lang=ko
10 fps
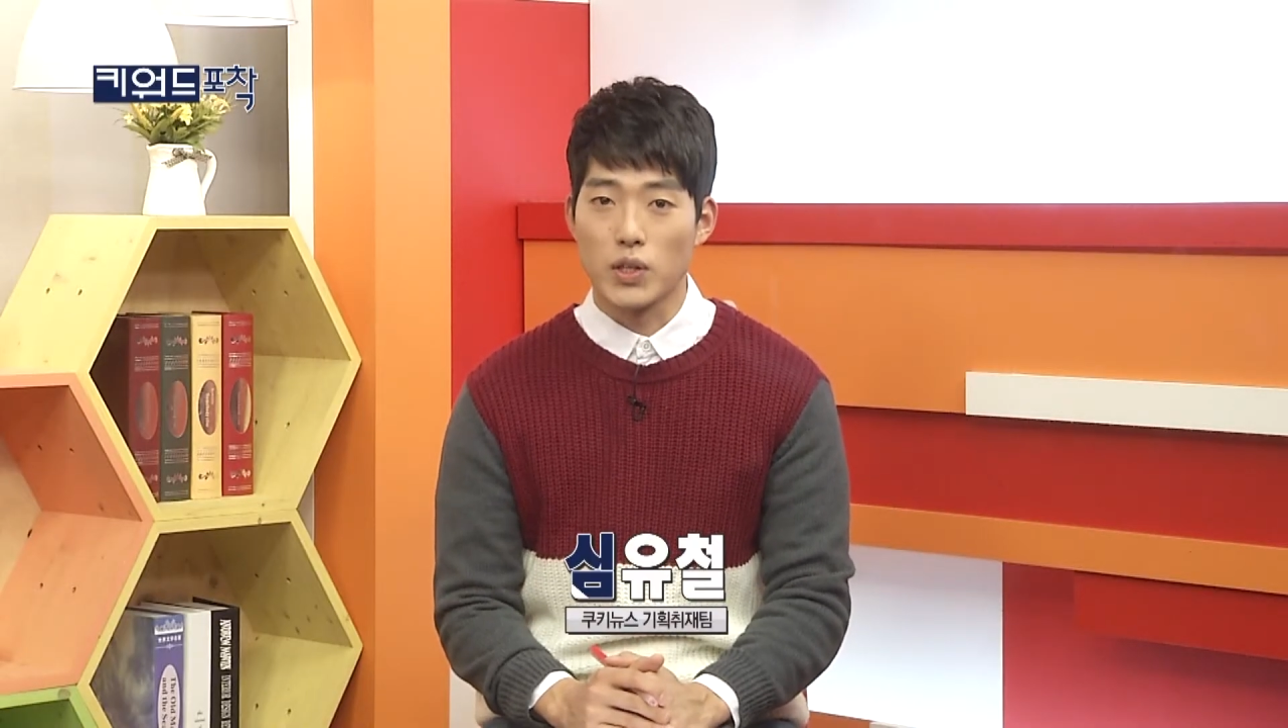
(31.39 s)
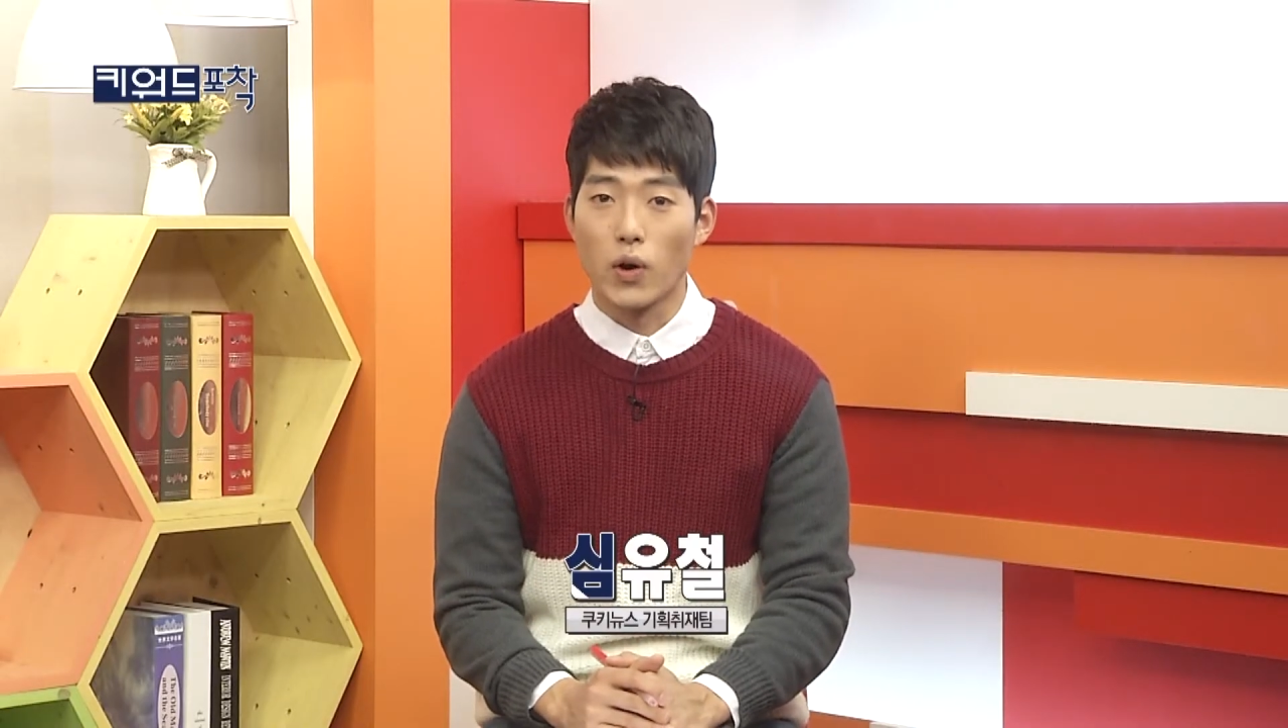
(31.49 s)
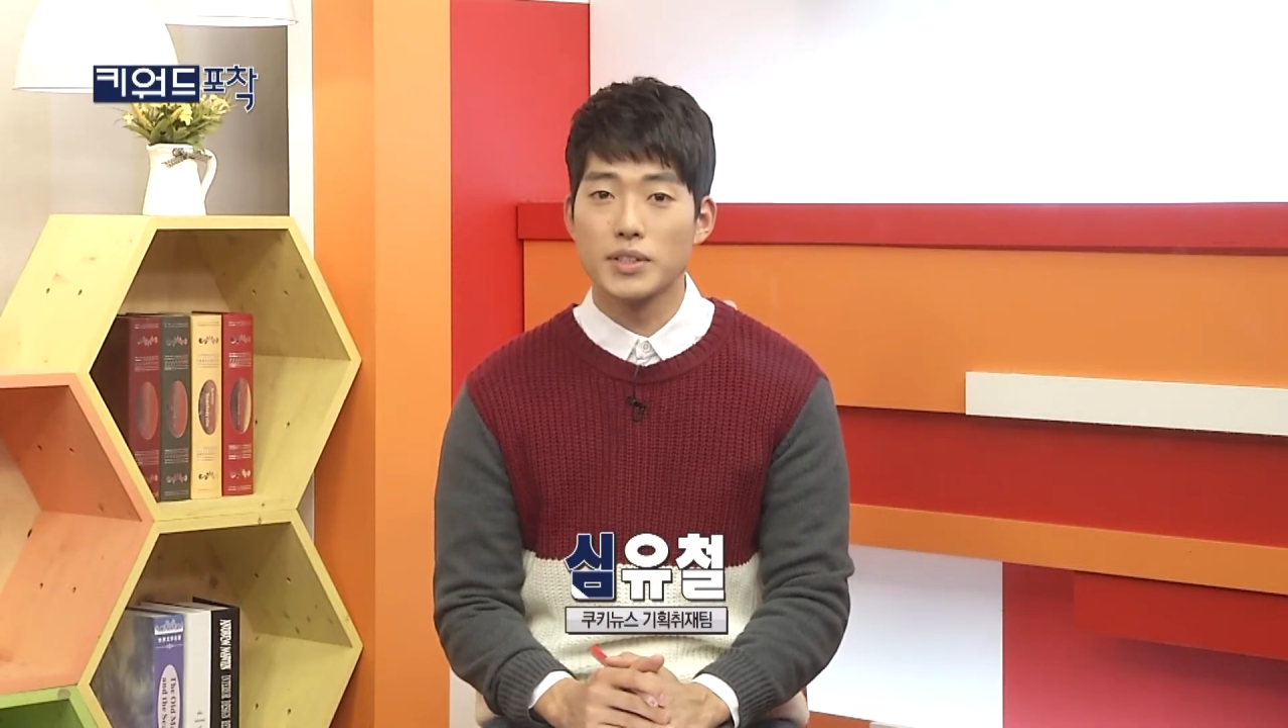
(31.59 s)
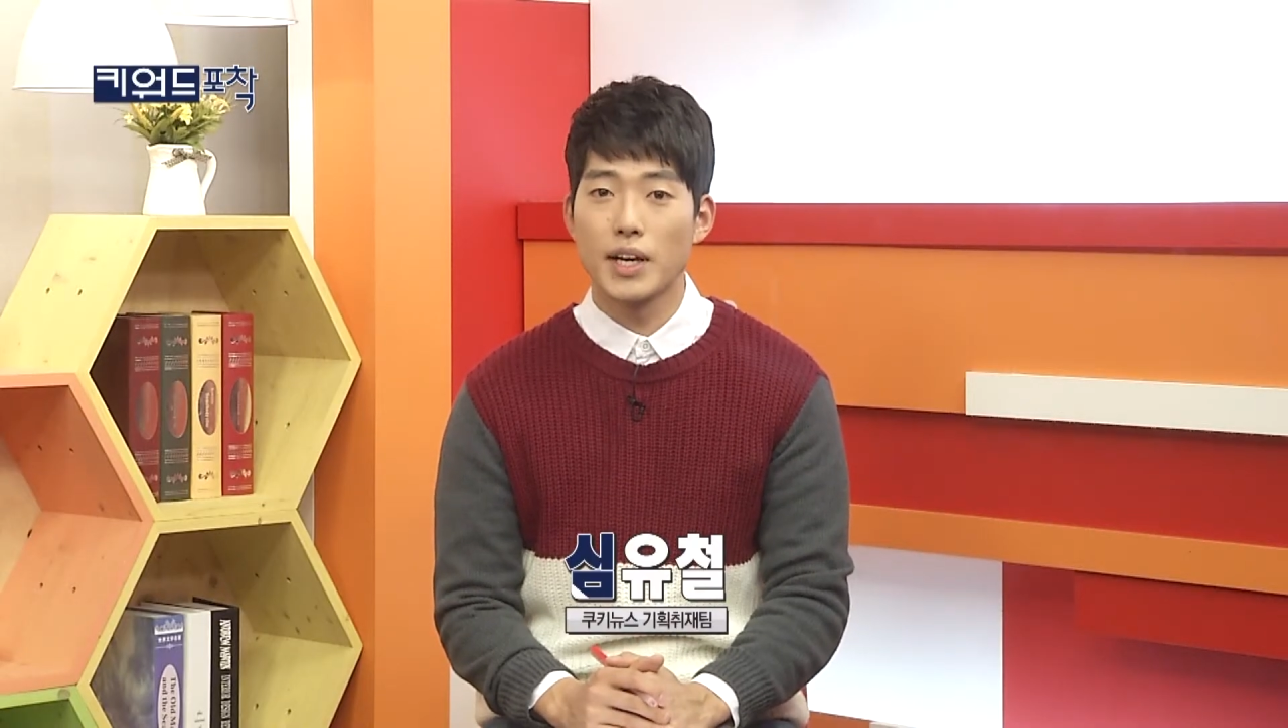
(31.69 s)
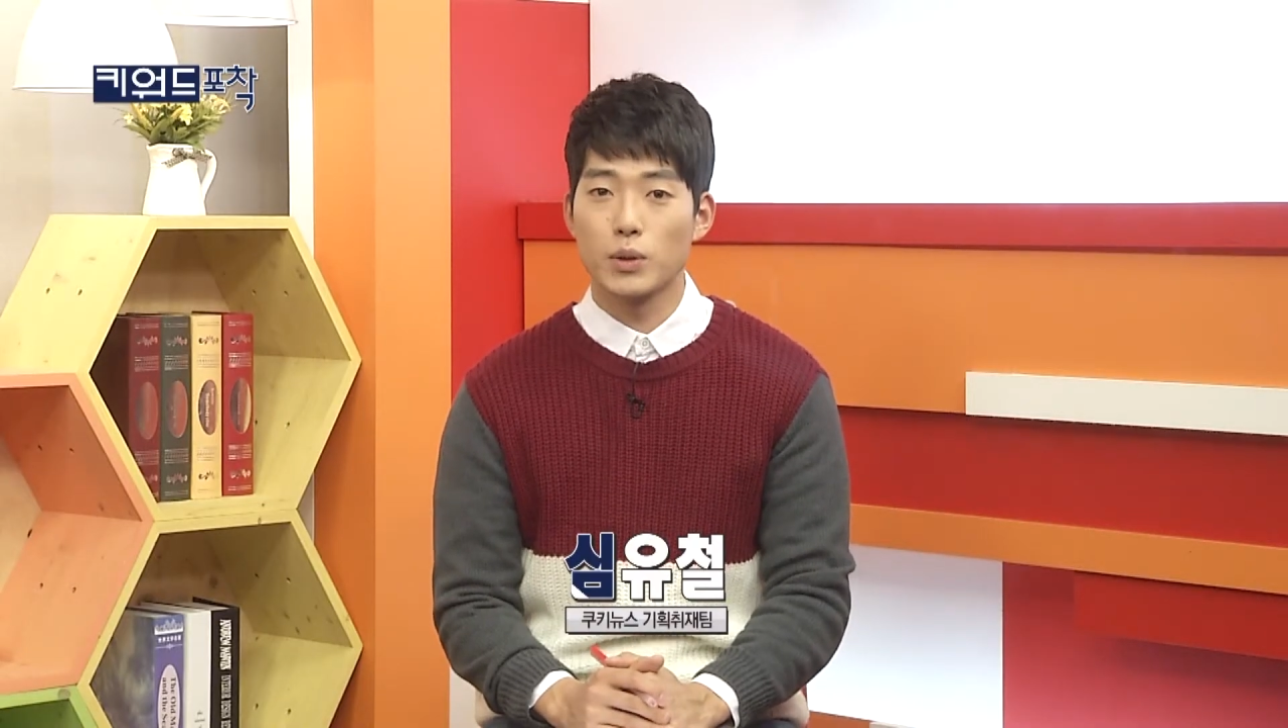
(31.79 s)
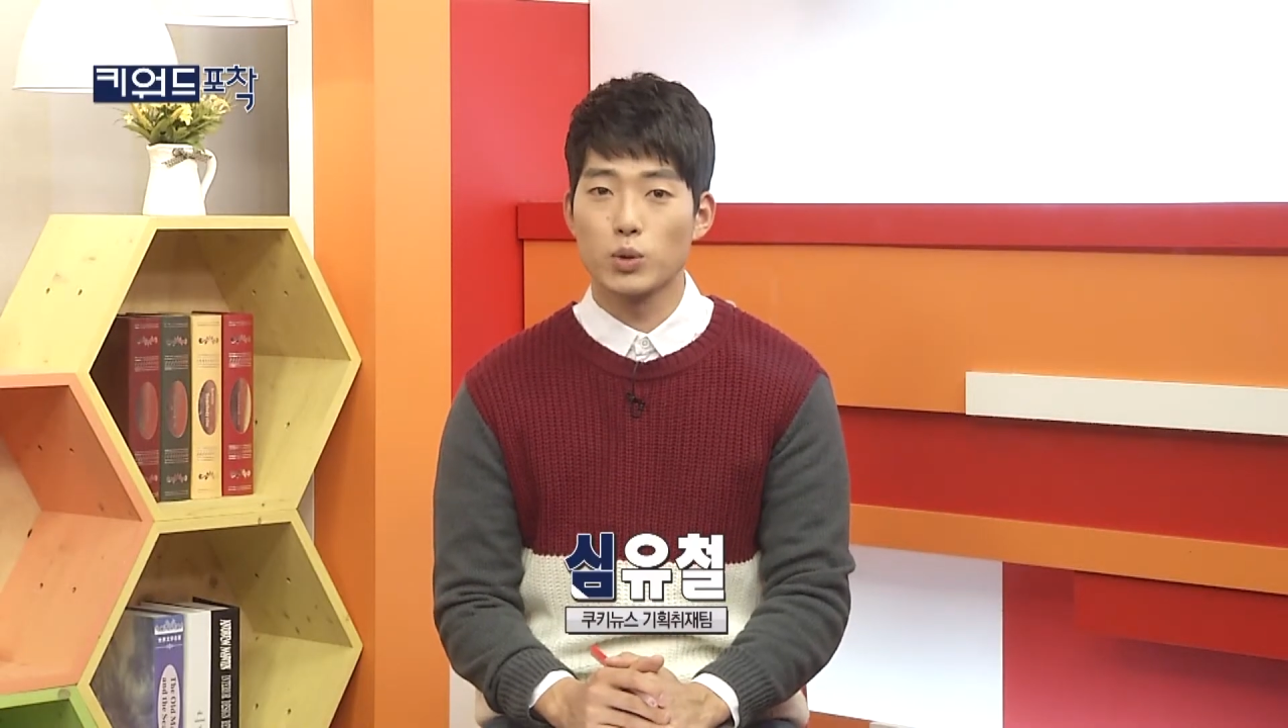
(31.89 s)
영상으로